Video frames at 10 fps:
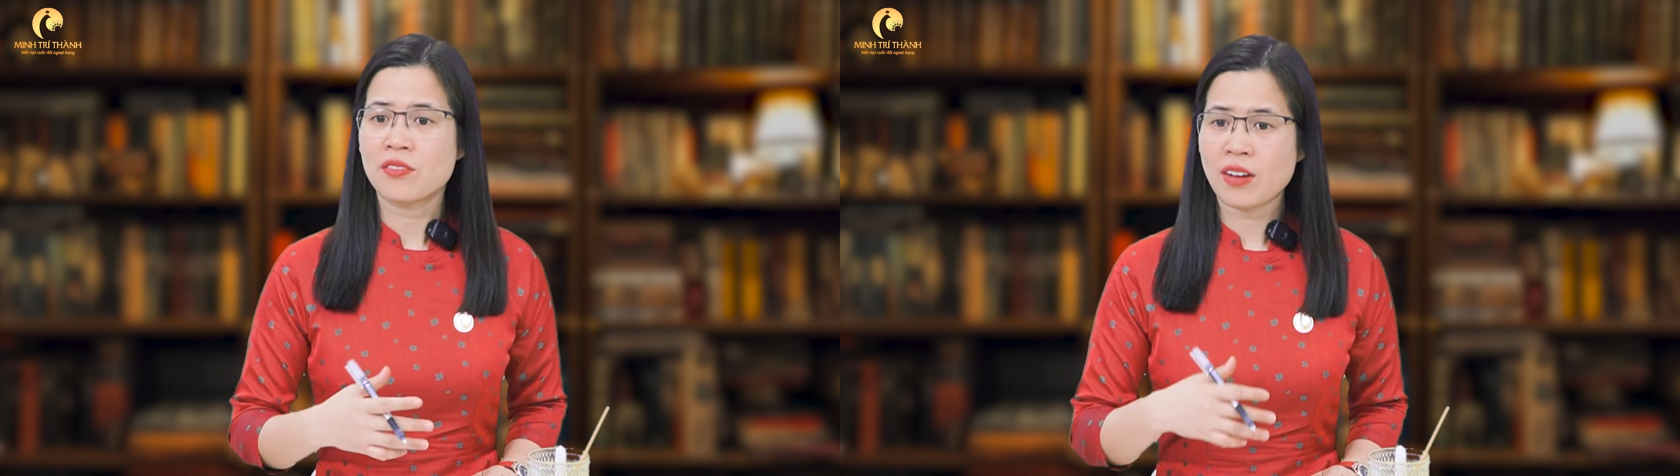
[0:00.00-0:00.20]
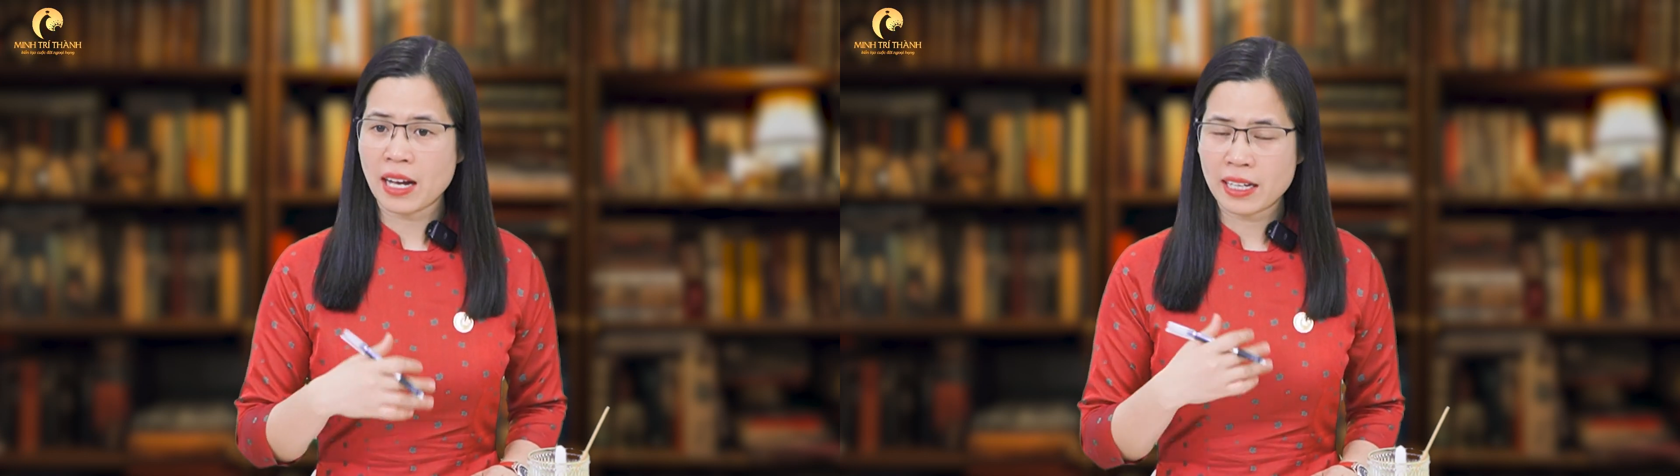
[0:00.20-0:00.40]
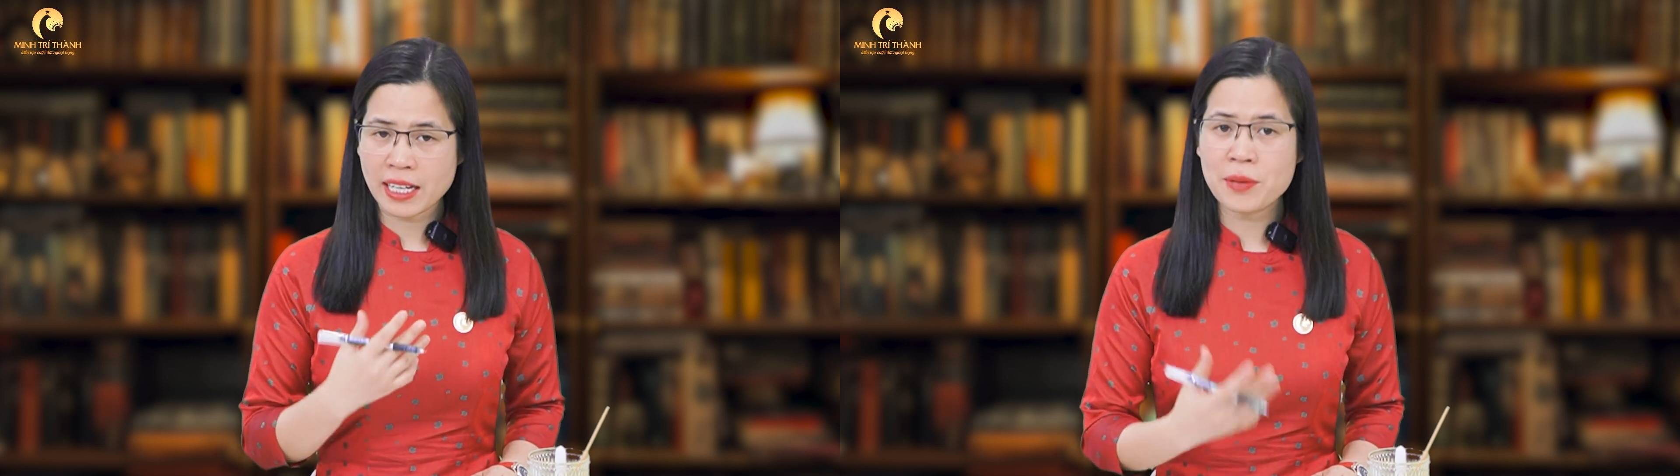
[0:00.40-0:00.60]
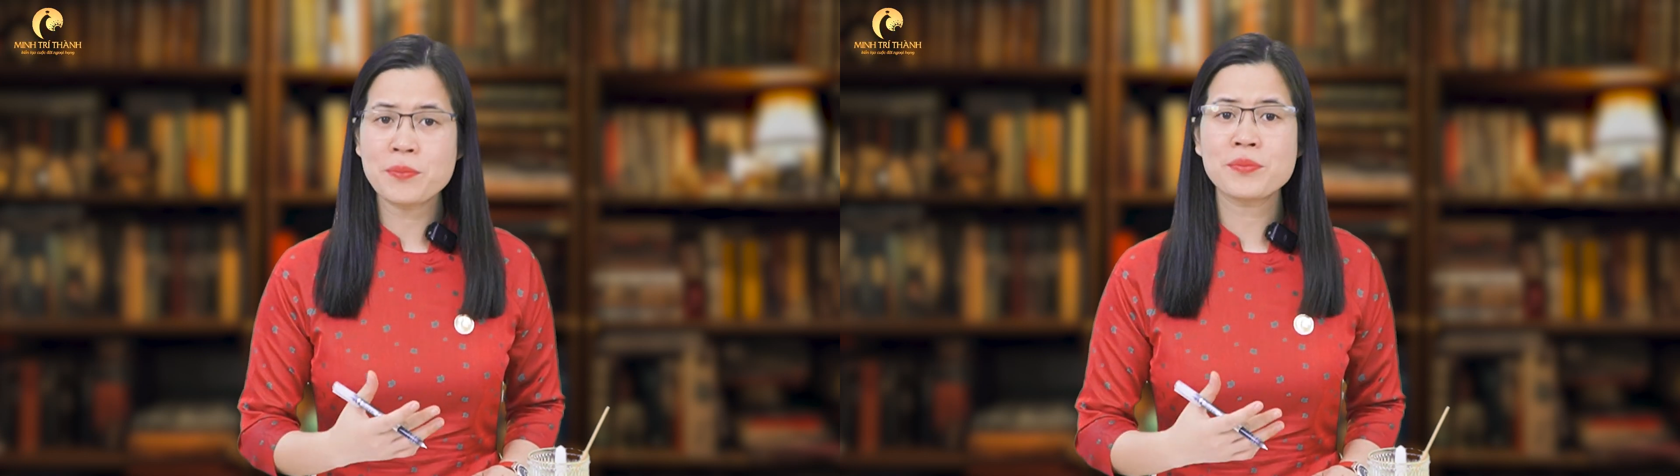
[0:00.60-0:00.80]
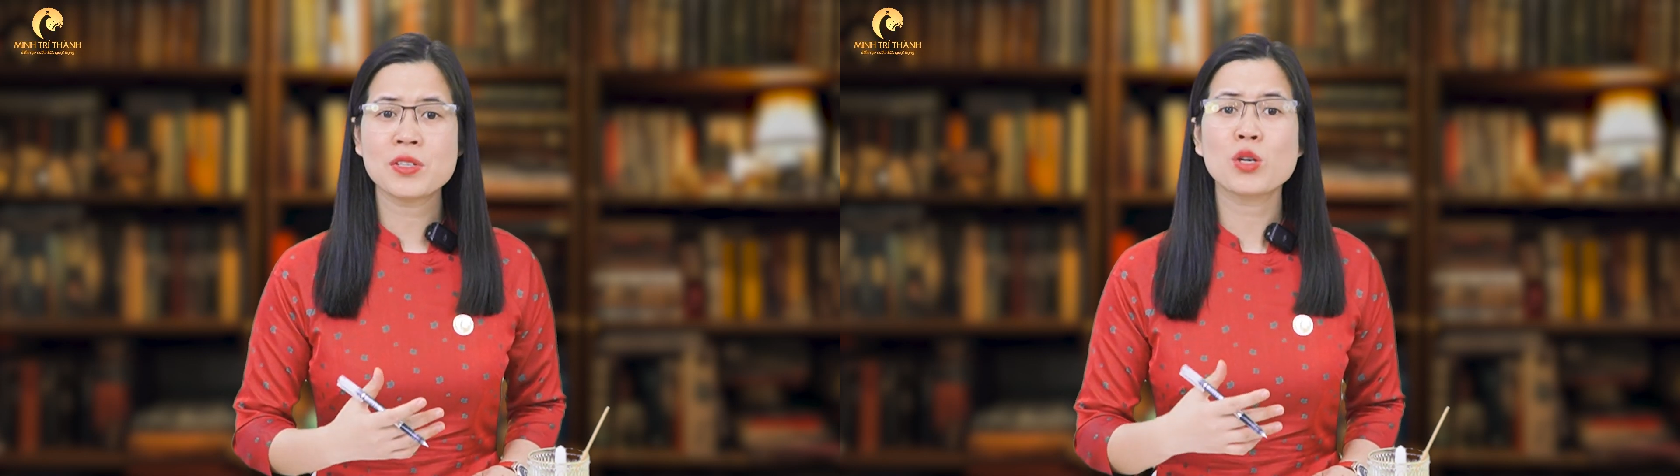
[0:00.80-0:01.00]
và
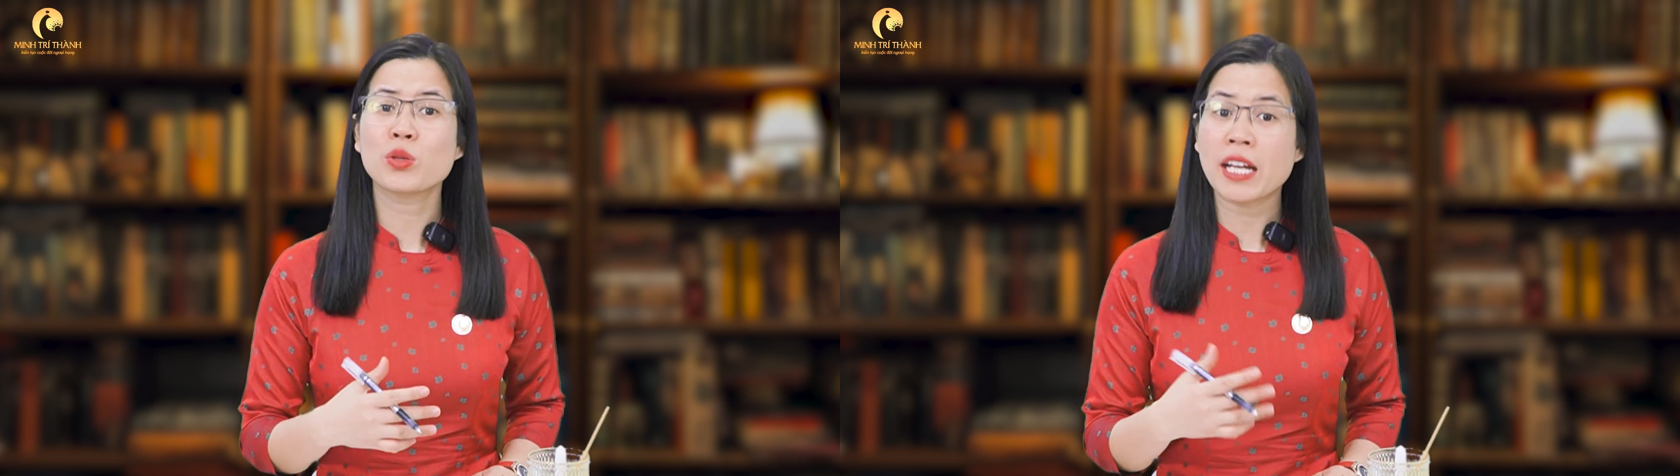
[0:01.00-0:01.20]
kiếm nhiều